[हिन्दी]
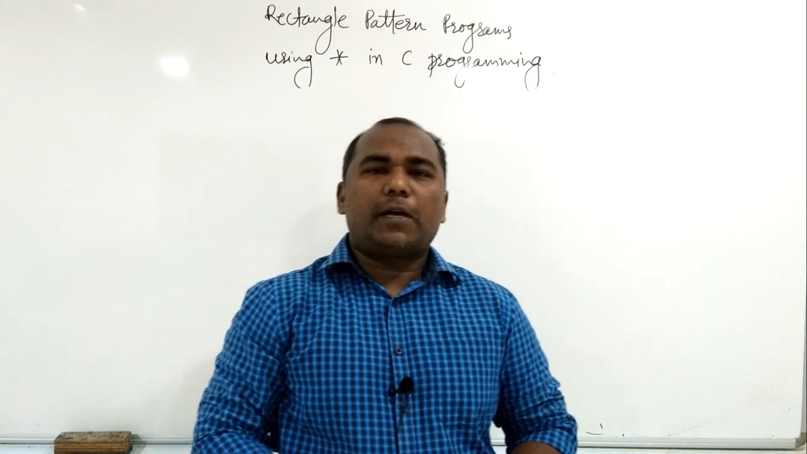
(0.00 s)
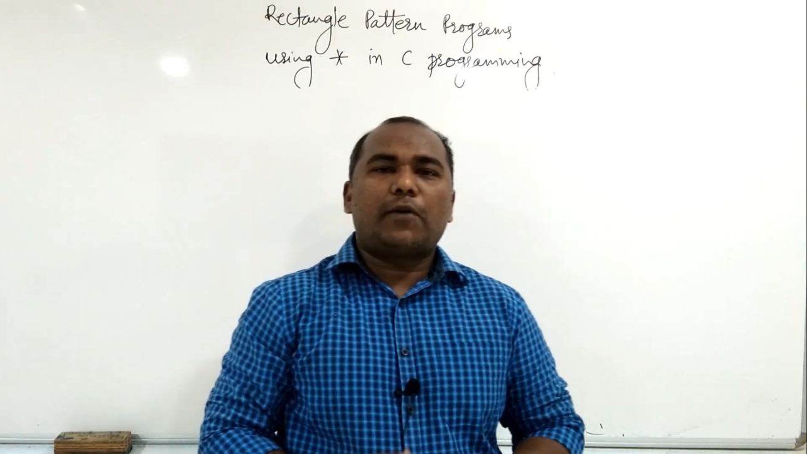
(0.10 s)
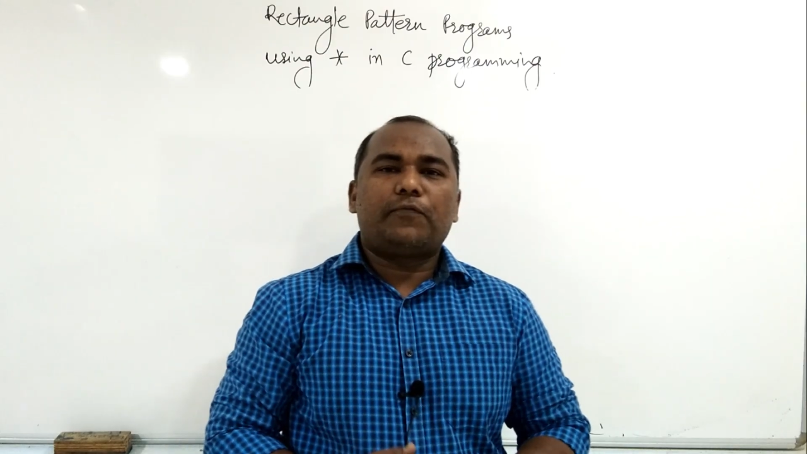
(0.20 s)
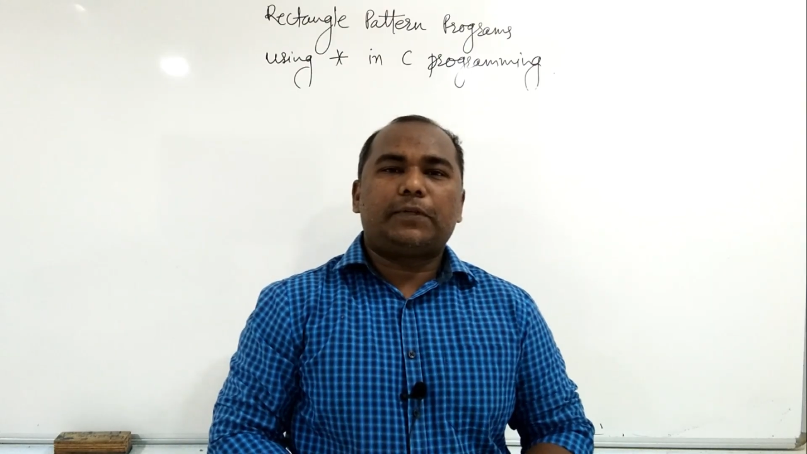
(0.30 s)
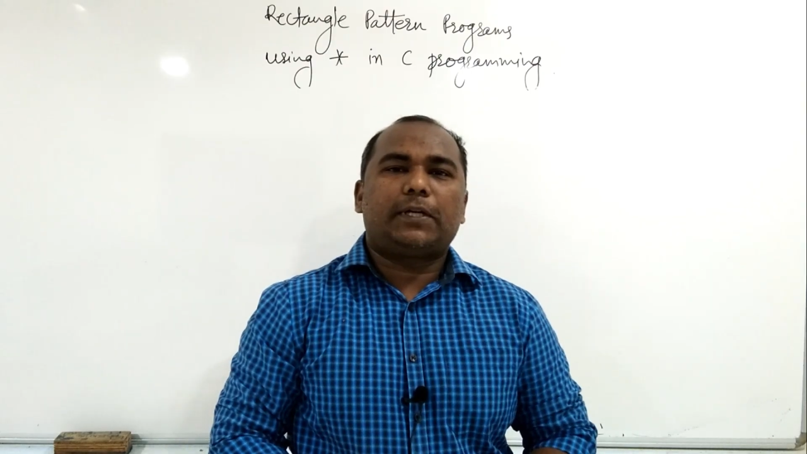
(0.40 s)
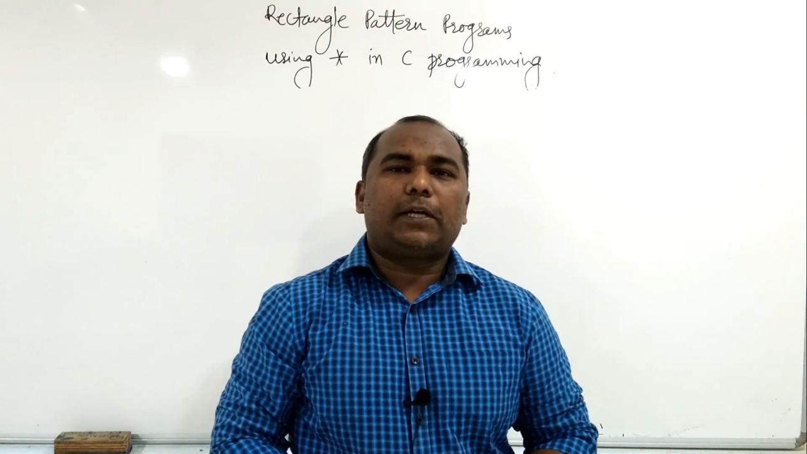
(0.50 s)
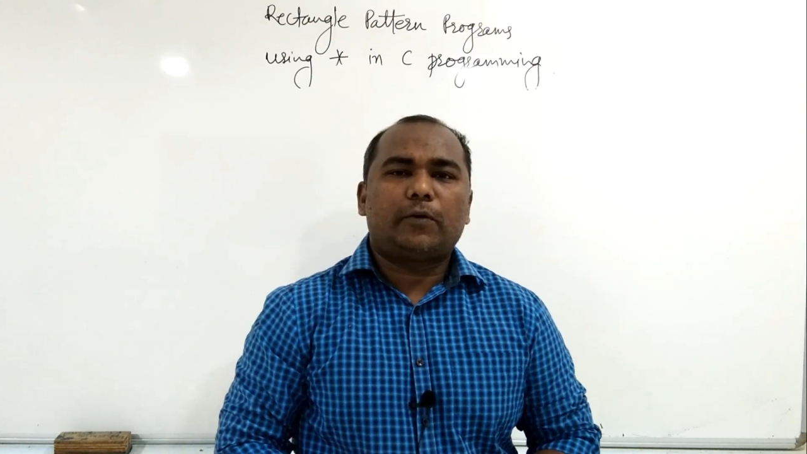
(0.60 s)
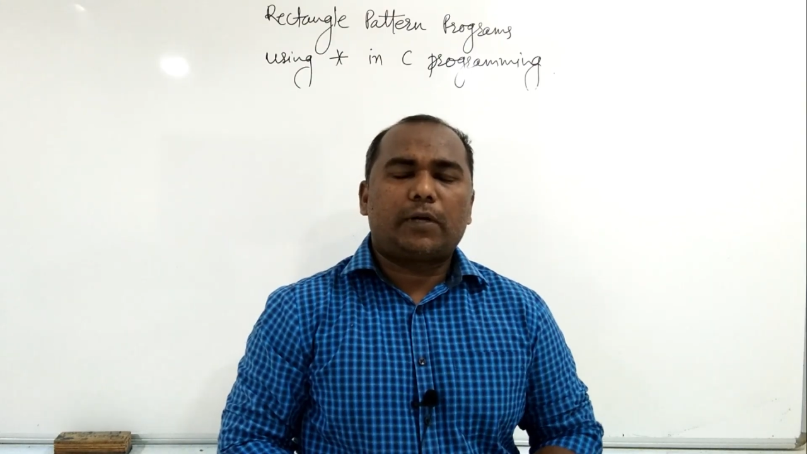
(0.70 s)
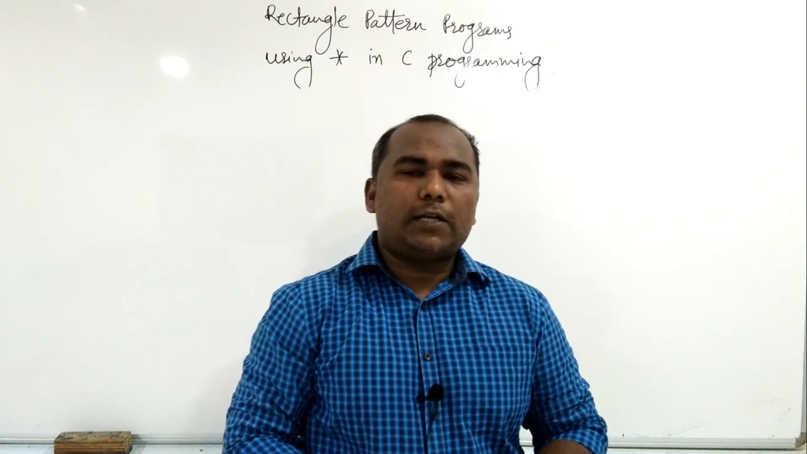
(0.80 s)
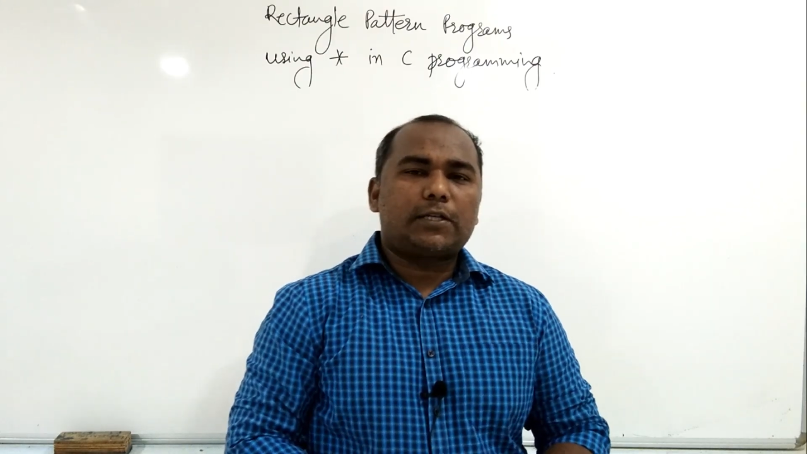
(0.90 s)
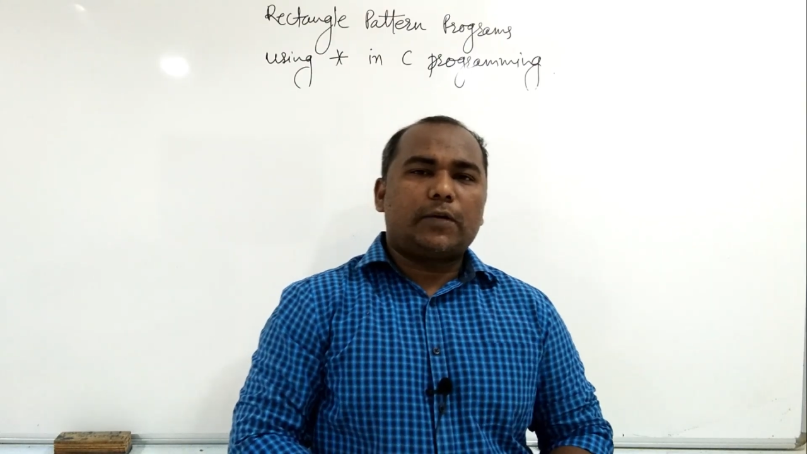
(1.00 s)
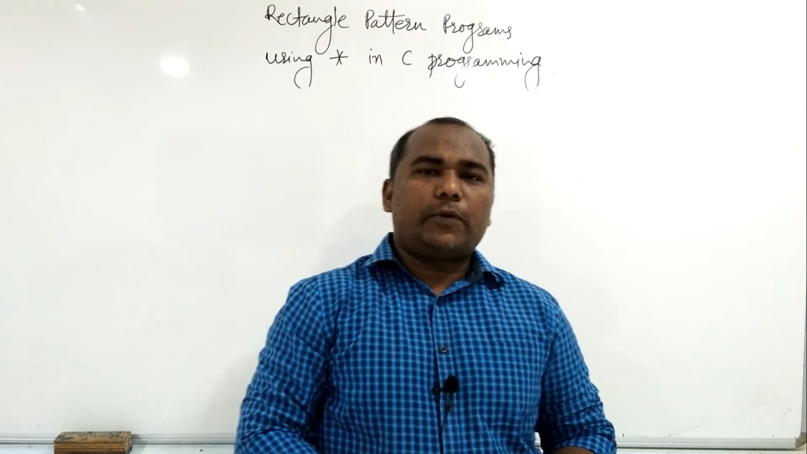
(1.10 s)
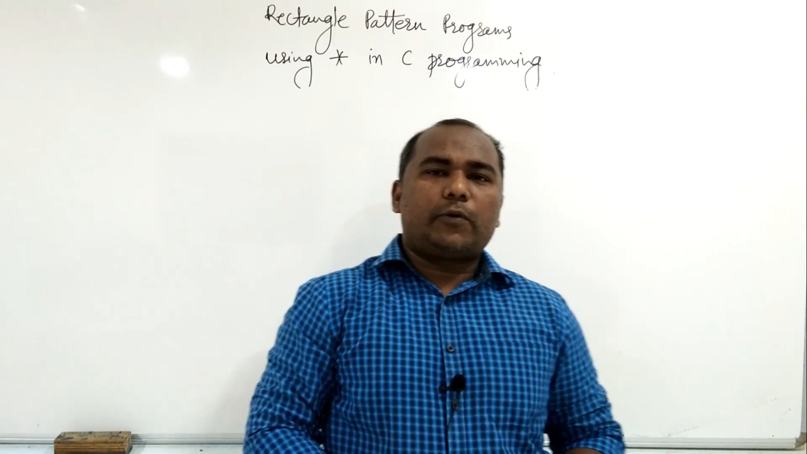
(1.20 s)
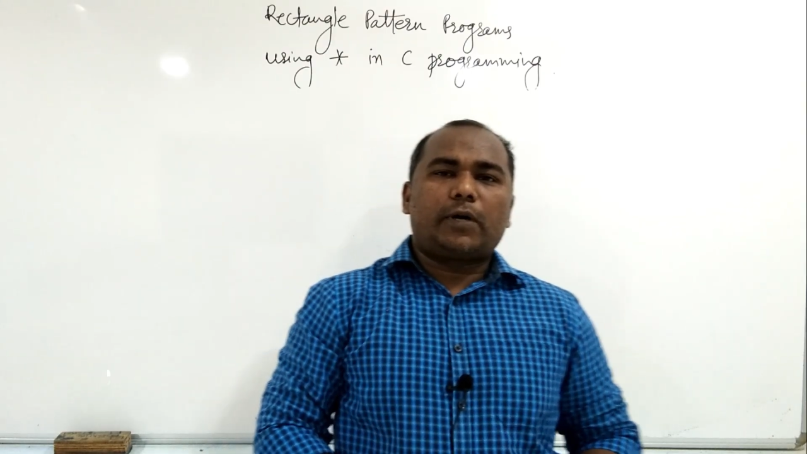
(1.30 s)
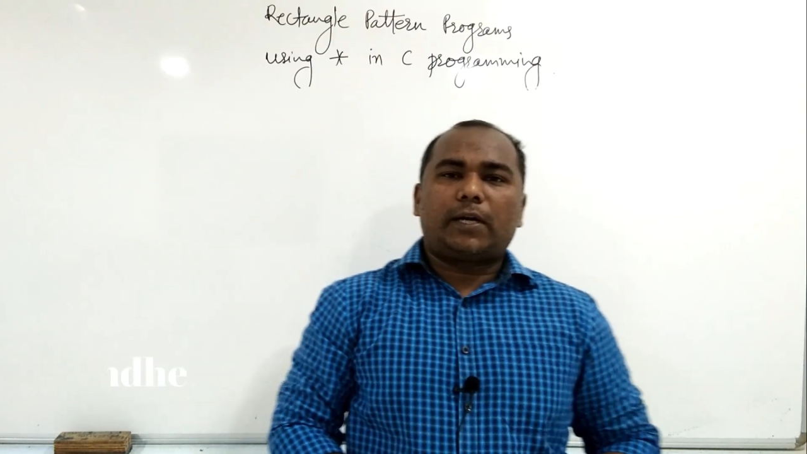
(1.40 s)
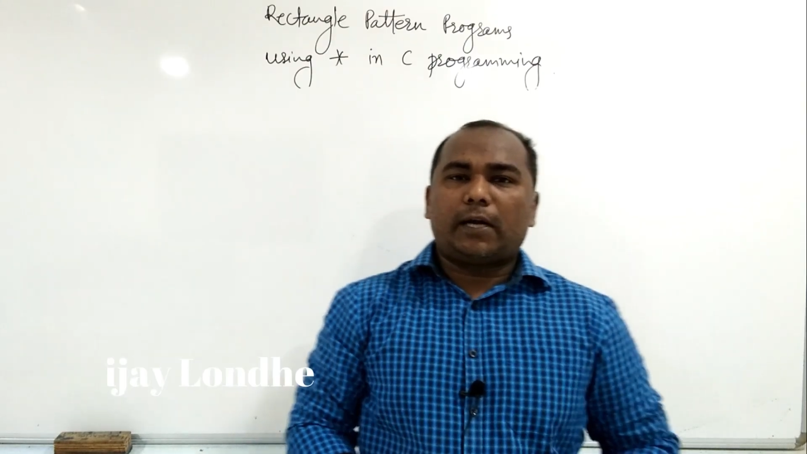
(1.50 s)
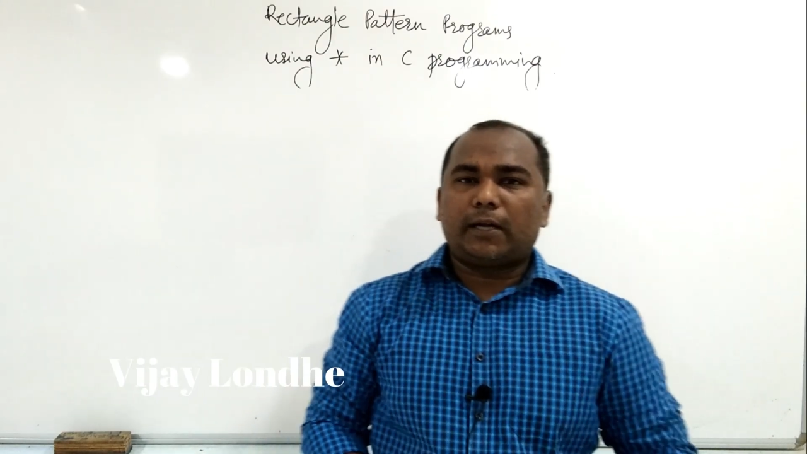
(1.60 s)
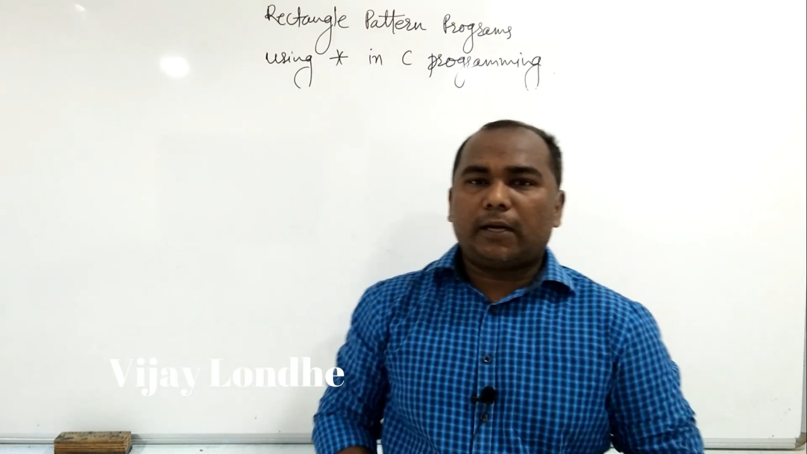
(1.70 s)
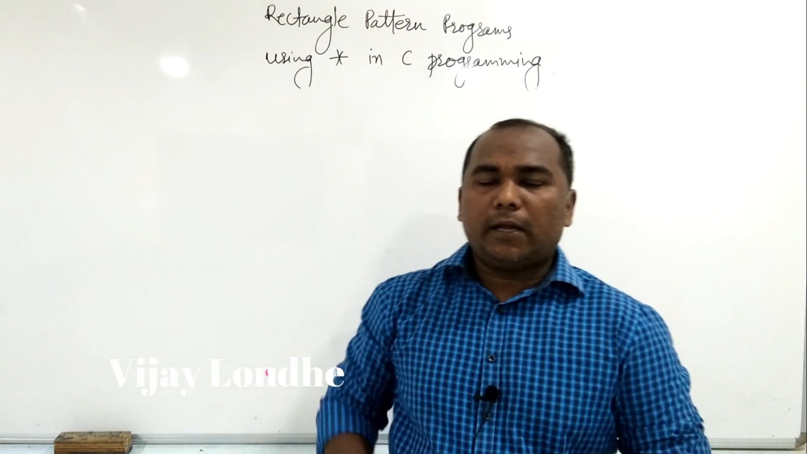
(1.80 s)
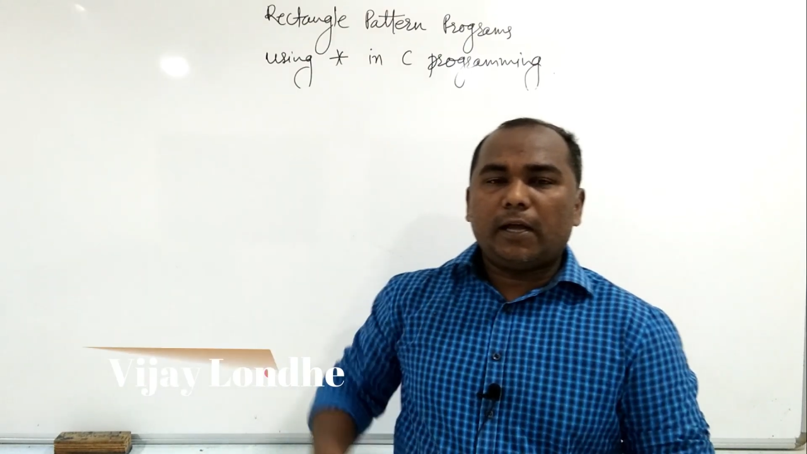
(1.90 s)
मेरा नाम विजय है और आज की वीडियो का
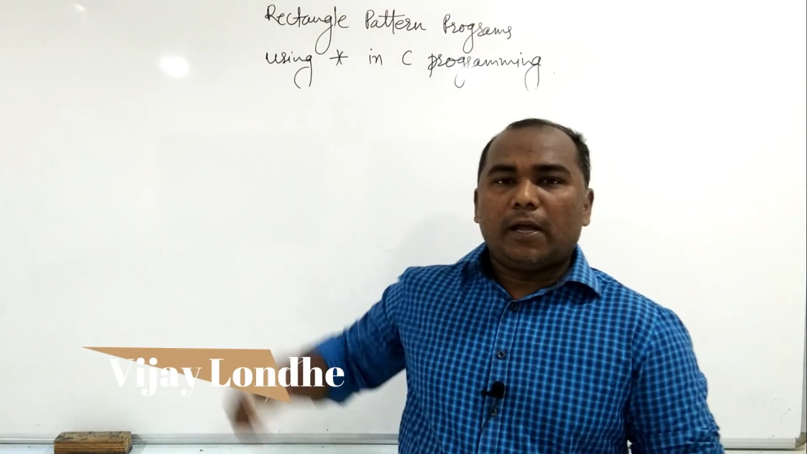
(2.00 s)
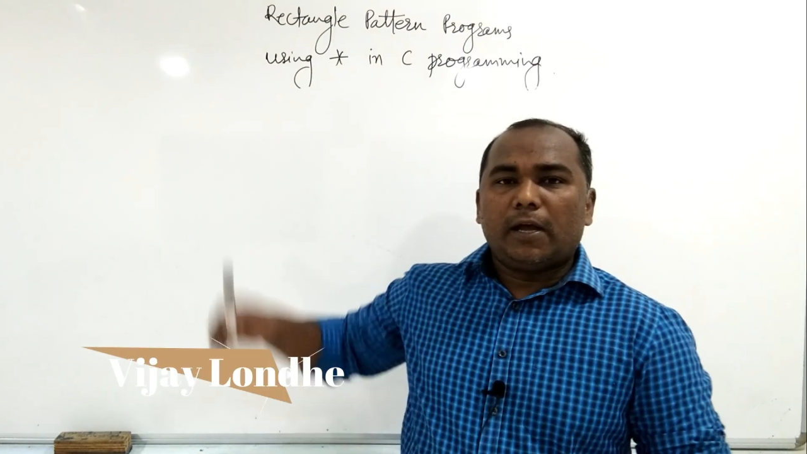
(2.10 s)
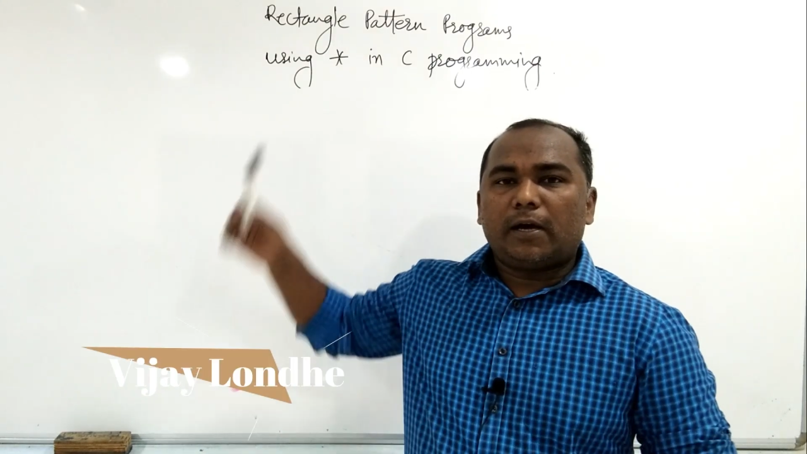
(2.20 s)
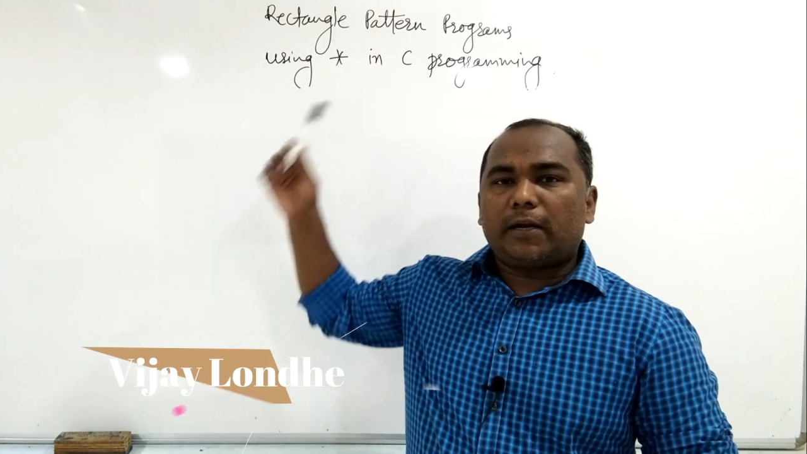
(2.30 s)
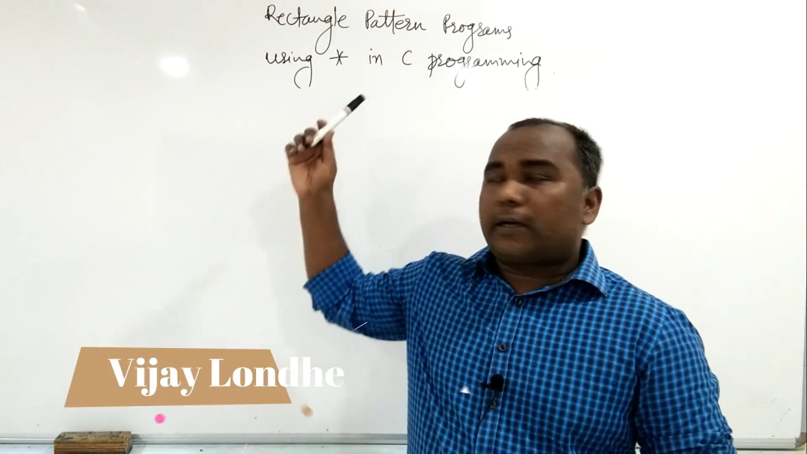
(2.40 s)
टाइटल है